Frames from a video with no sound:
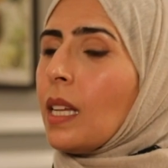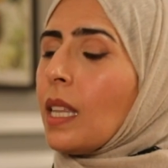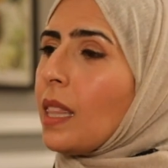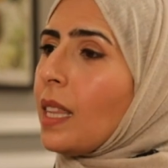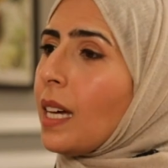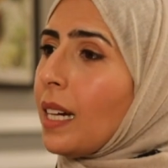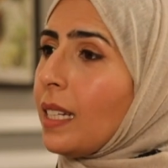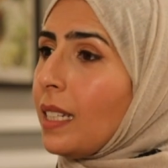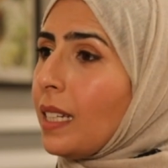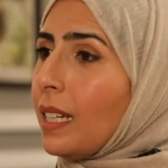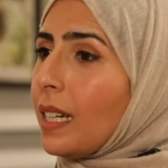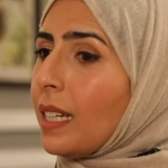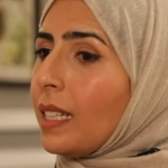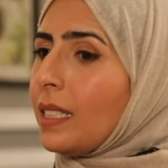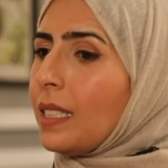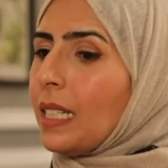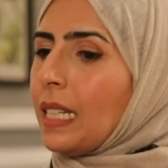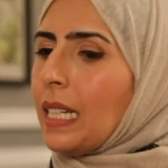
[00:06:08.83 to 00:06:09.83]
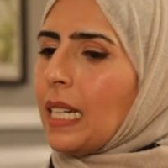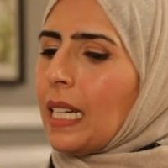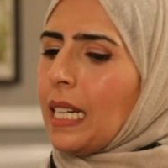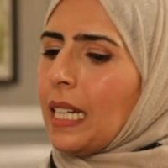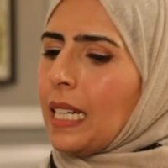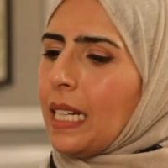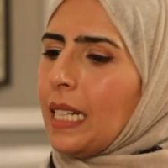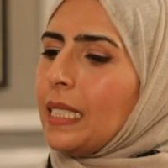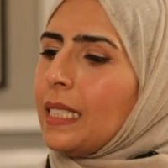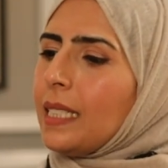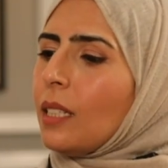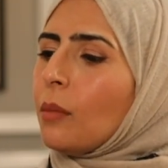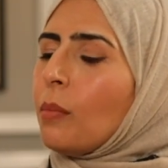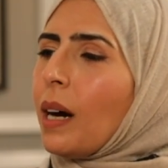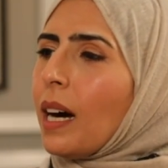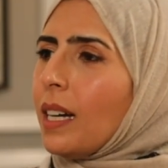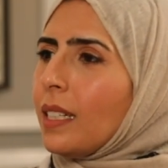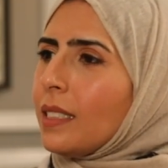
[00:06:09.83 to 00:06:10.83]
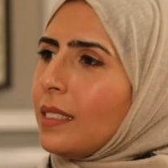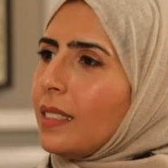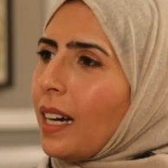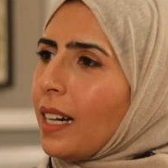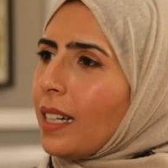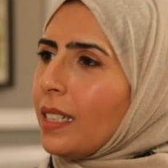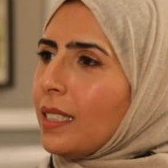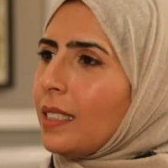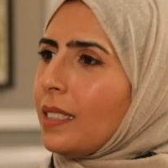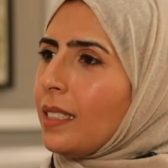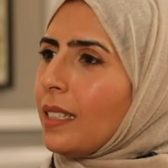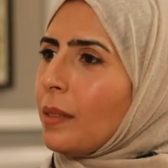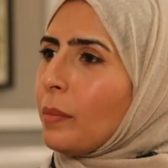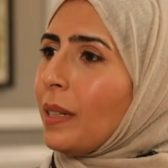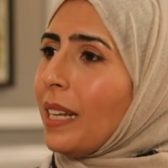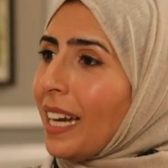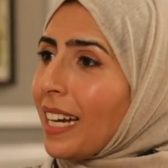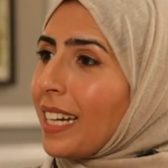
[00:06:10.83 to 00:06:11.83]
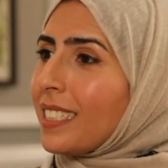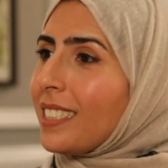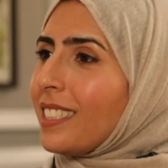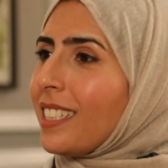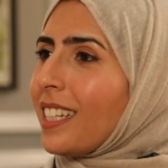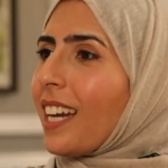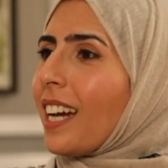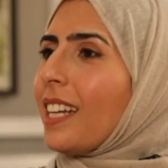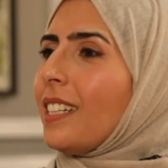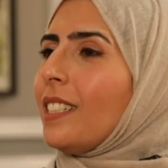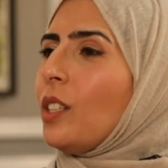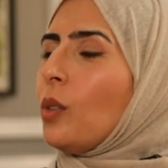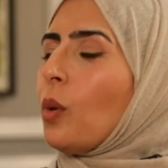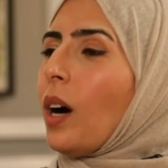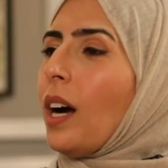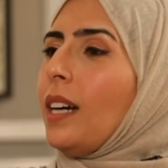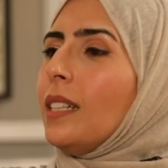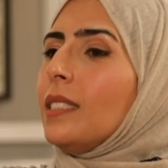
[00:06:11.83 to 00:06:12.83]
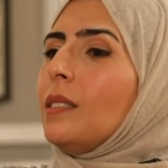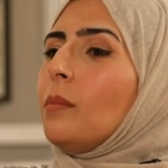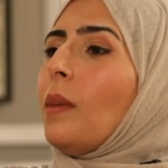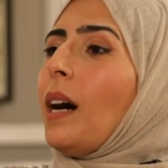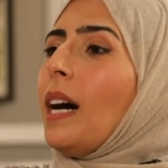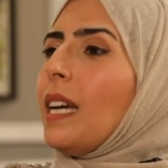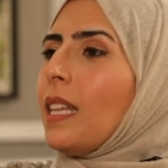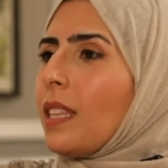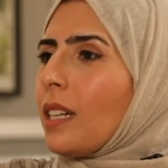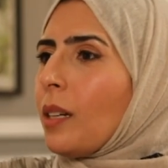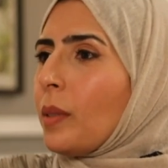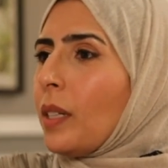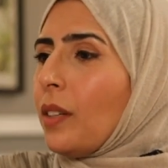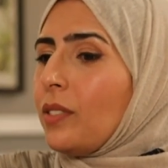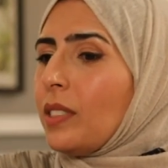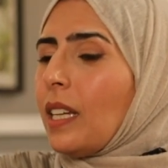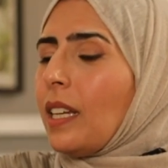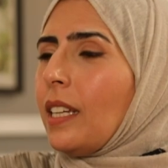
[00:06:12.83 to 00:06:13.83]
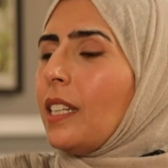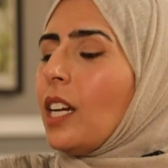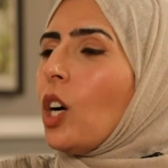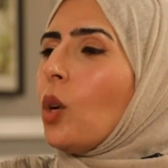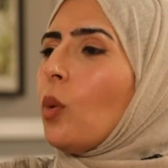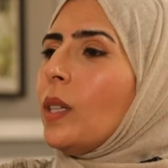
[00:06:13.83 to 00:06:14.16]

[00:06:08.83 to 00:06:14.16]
ثانيا اتباع الدايت بالعكس يخلي الواحد ما يثق بنفسه لانه